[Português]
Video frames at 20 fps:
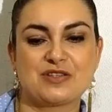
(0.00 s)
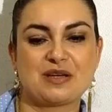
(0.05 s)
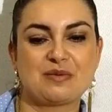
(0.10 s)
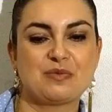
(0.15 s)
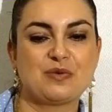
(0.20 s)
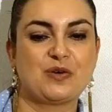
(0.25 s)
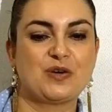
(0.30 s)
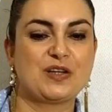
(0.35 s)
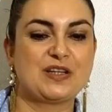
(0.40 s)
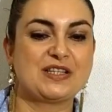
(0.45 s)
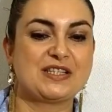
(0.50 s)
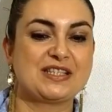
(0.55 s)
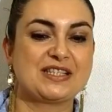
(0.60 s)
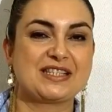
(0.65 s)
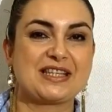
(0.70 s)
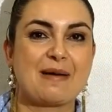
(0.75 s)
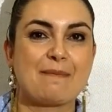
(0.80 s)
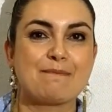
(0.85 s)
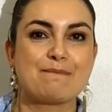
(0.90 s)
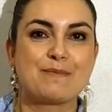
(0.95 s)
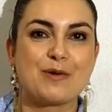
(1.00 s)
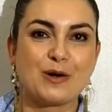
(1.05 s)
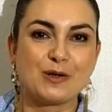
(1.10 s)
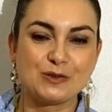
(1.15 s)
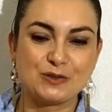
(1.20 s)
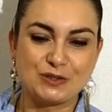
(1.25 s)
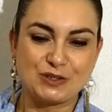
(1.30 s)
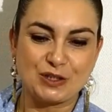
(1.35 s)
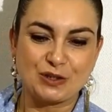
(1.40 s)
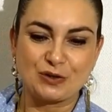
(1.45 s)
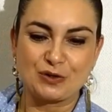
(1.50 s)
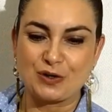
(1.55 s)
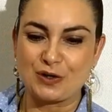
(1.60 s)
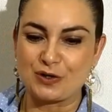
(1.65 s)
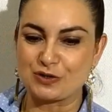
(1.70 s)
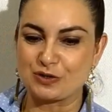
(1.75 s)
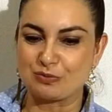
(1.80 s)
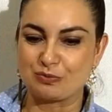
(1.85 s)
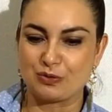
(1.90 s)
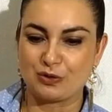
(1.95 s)
amores, está prontinho o
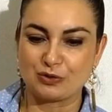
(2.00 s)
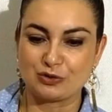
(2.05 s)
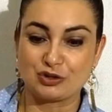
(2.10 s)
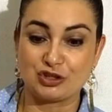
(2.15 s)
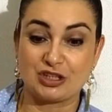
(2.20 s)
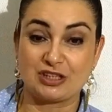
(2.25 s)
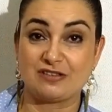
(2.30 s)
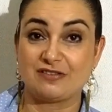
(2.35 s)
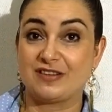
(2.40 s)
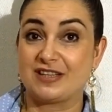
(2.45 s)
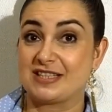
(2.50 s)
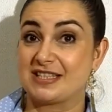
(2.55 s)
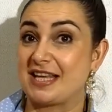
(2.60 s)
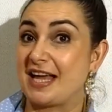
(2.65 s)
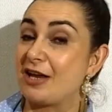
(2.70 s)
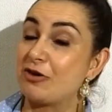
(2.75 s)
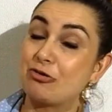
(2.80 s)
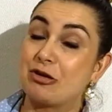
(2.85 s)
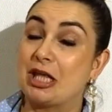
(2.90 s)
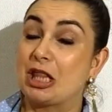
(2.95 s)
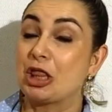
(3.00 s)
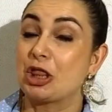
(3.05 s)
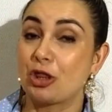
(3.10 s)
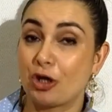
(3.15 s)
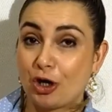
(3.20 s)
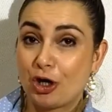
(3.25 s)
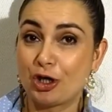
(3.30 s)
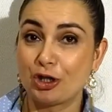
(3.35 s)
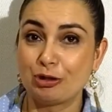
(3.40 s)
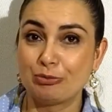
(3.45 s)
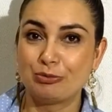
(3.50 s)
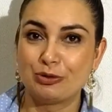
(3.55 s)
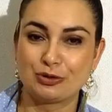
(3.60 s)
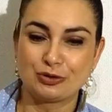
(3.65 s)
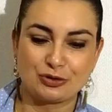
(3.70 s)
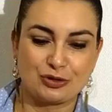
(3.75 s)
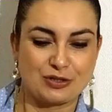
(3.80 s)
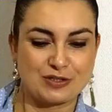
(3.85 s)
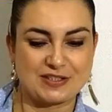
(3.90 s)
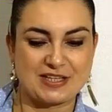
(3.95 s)
nosso bolo de aniversário que todo mundo
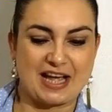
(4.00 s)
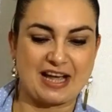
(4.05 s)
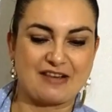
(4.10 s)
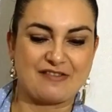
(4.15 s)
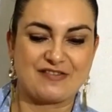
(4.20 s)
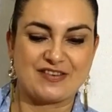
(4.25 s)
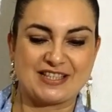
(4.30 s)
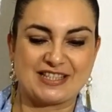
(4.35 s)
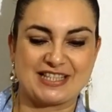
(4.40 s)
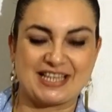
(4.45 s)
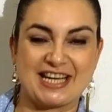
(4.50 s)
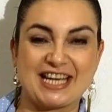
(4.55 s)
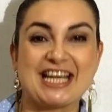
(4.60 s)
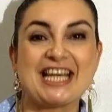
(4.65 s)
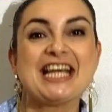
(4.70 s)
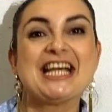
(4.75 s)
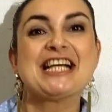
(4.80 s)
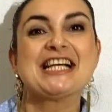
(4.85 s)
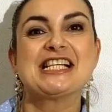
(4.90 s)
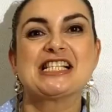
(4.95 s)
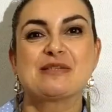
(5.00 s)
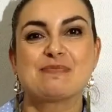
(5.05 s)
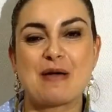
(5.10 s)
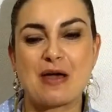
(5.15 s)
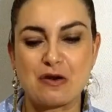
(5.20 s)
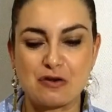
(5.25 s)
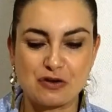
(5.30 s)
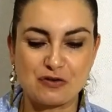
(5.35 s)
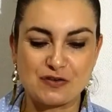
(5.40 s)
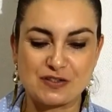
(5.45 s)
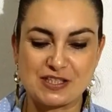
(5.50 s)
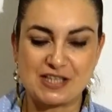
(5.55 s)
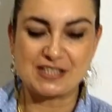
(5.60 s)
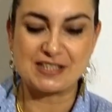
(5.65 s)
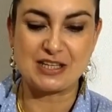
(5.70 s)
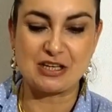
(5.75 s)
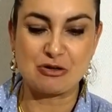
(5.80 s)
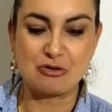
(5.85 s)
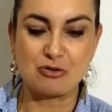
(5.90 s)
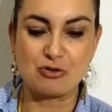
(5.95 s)
consegue fazer. Espero que vocês
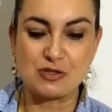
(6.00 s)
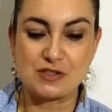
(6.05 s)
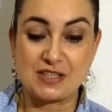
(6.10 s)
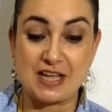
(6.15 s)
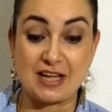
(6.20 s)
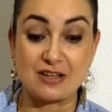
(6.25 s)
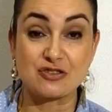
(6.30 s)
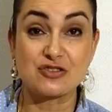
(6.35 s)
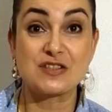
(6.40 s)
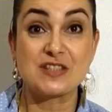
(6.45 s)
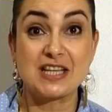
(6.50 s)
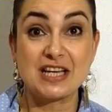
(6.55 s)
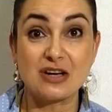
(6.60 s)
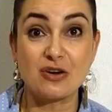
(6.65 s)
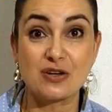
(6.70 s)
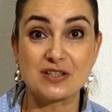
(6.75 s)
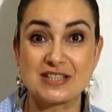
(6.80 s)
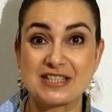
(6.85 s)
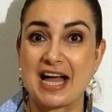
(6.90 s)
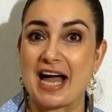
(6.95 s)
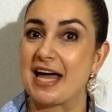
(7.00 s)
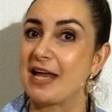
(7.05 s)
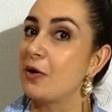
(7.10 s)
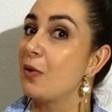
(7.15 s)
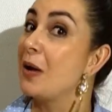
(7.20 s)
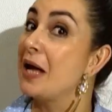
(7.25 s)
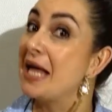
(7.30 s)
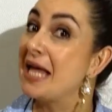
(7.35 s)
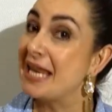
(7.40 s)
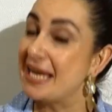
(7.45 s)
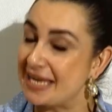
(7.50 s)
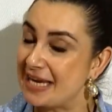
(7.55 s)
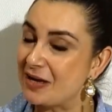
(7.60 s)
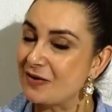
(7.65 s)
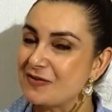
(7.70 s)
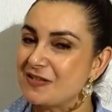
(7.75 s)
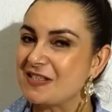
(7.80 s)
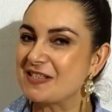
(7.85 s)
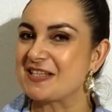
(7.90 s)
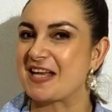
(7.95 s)
tenham gostado. Se gostaram, não
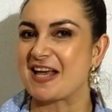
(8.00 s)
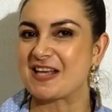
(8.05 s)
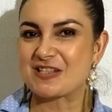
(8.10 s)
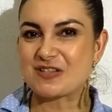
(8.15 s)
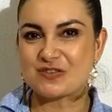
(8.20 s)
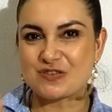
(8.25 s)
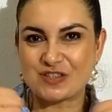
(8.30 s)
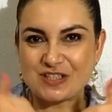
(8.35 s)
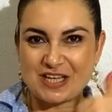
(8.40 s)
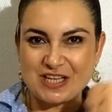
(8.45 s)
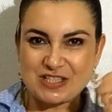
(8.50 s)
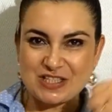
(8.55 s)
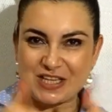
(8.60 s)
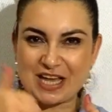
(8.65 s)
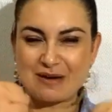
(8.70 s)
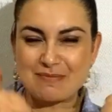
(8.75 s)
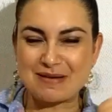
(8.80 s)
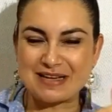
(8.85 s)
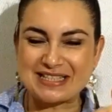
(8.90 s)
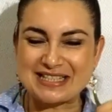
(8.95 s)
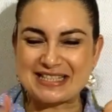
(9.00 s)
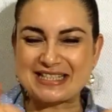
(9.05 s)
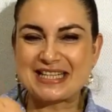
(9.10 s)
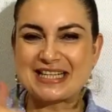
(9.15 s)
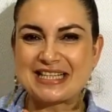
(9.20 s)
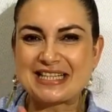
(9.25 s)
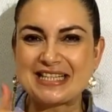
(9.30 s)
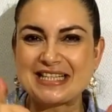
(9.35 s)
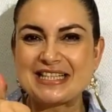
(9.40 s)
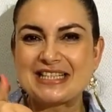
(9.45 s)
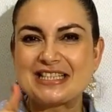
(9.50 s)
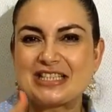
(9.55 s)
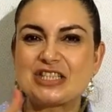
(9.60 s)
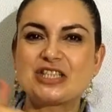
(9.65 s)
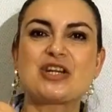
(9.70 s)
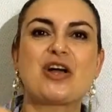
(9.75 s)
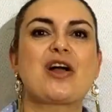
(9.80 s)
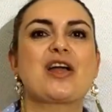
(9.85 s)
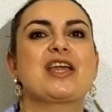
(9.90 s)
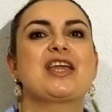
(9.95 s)
se esqueçam de deixar bastante
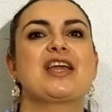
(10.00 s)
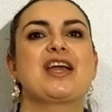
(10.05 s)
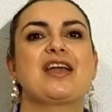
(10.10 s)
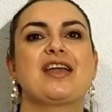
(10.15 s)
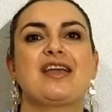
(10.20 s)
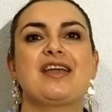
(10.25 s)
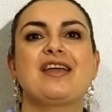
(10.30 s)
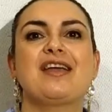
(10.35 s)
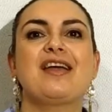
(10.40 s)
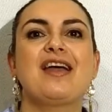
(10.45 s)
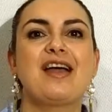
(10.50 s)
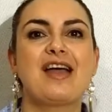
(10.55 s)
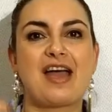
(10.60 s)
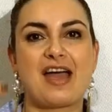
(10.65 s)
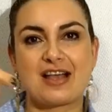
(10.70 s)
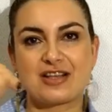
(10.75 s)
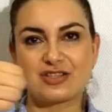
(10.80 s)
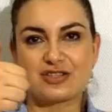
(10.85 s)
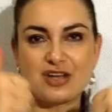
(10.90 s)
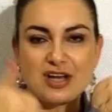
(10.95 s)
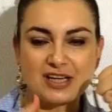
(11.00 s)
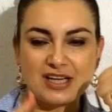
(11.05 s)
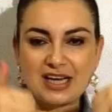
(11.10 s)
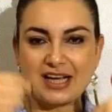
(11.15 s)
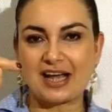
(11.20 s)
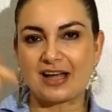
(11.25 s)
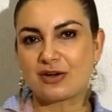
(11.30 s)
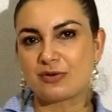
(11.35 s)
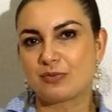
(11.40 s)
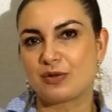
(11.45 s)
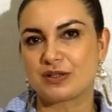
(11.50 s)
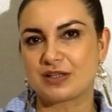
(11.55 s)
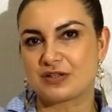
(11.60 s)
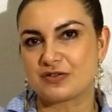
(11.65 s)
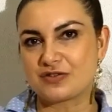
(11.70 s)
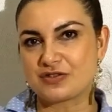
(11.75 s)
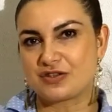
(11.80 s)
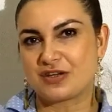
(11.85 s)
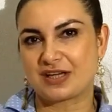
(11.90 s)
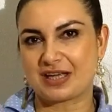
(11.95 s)
joinha aí. É só clicar no
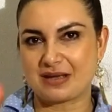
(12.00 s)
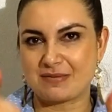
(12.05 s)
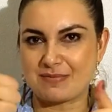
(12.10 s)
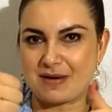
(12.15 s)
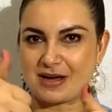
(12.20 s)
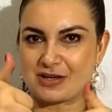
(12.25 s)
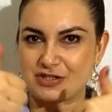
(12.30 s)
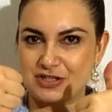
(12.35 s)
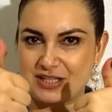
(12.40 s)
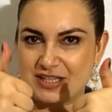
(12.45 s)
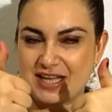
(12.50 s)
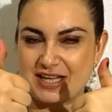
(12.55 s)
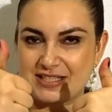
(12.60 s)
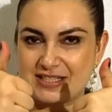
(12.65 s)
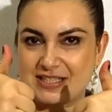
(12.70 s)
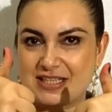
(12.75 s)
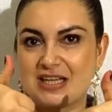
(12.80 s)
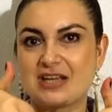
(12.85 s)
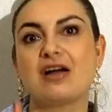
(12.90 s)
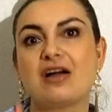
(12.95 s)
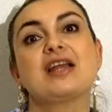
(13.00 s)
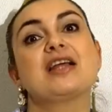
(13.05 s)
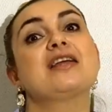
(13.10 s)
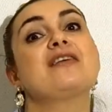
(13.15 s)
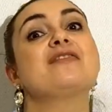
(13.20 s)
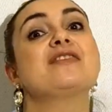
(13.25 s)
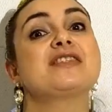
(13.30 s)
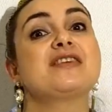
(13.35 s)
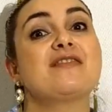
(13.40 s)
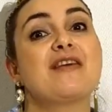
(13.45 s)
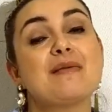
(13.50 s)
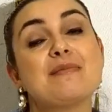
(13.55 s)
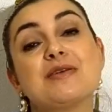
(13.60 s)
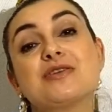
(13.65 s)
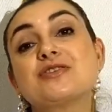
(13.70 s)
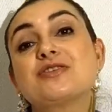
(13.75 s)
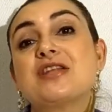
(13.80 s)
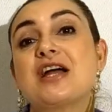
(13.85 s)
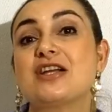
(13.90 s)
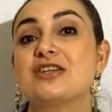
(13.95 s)
botãozinho aqui embaixo que tá assim, olha, que você vai me
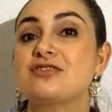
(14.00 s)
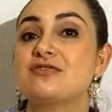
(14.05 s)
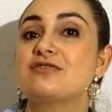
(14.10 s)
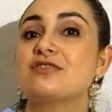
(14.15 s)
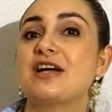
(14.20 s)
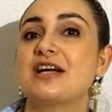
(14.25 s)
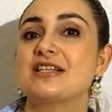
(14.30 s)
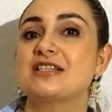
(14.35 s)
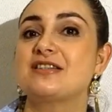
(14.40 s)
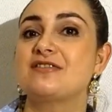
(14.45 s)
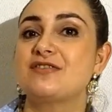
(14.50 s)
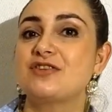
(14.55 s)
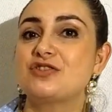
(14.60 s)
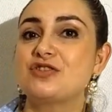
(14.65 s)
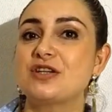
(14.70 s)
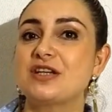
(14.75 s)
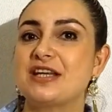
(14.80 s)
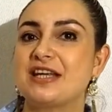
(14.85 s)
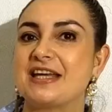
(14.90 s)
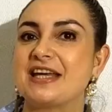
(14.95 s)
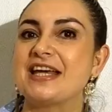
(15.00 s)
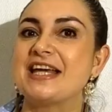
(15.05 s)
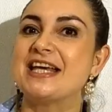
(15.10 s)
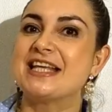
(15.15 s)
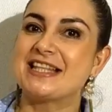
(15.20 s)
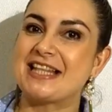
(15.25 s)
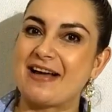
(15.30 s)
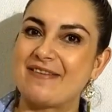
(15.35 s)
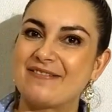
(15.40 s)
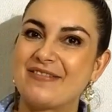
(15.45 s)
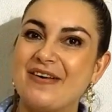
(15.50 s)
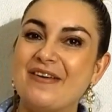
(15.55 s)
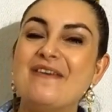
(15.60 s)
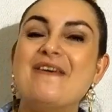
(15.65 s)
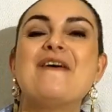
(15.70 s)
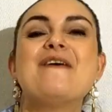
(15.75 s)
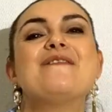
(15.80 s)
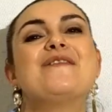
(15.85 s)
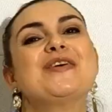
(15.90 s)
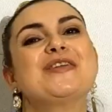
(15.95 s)
ajudar a divulgar esse vídeo aqui, tá
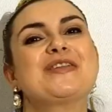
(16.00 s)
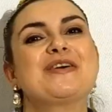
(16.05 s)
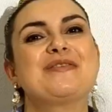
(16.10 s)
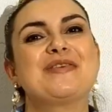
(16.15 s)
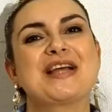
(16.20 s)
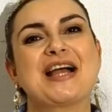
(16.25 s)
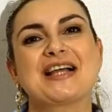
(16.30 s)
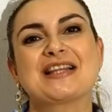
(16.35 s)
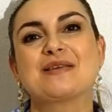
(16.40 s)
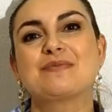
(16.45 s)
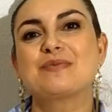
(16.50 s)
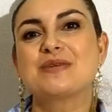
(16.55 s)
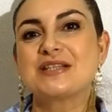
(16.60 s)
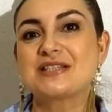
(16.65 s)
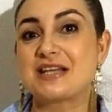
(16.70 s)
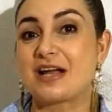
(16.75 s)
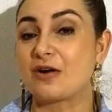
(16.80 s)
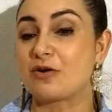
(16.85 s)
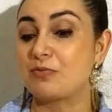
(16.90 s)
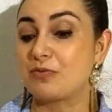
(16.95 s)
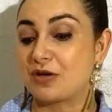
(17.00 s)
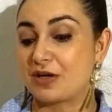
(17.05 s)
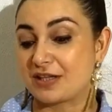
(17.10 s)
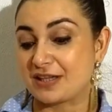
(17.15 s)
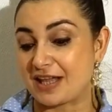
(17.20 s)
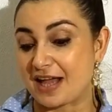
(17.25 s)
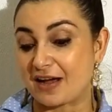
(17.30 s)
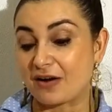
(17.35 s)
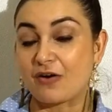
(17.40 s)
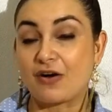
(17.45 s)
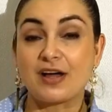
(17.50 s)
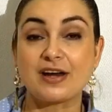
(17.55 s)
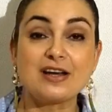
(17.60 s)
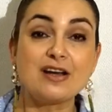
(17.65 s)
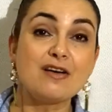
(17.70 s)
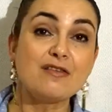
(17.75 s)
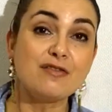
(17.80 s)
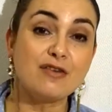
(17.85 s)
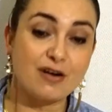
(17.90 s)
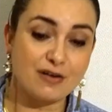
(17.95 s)
bom? Muito obrigada por estar comigo até agora. E
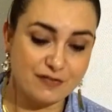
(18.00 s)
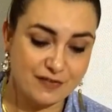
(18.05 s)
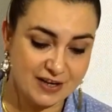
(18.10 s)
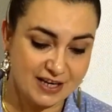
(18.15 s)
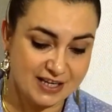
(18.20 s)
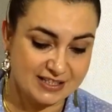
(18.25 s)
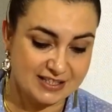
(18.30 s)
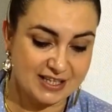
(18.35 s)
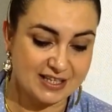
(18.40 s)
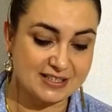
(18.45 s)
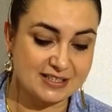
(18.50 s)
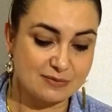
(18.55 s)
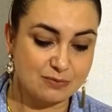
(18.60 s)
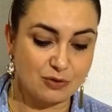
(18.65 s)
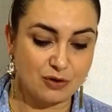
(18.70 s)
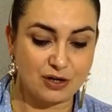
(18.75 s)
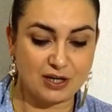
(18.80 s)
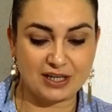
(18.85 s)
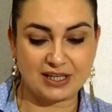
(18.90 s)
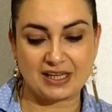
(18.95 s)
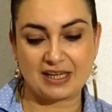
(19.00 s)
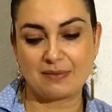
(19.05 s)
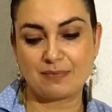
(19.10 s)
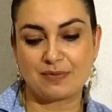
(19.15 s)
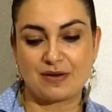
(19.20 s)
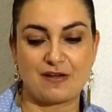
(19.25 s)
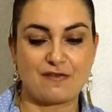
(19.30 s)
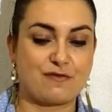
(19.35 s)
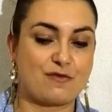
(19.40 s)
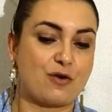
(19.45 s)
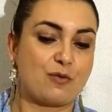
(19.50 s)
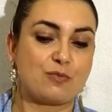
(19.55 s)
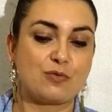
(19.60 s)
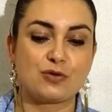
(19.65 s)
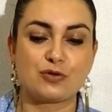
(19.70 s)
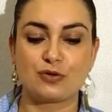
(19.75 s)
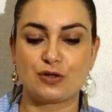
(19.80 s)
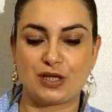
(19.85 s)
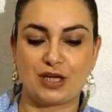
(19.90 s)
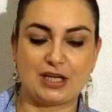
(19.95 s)
eu vou oferecer esse bolo aqui, porque ficou
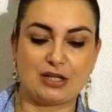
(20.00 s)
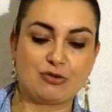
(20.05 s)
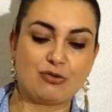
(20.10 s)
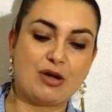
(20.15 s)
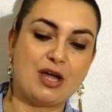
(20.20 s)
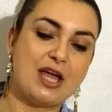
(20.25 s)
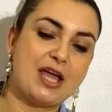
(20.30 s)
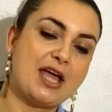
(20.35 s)
muito lindo.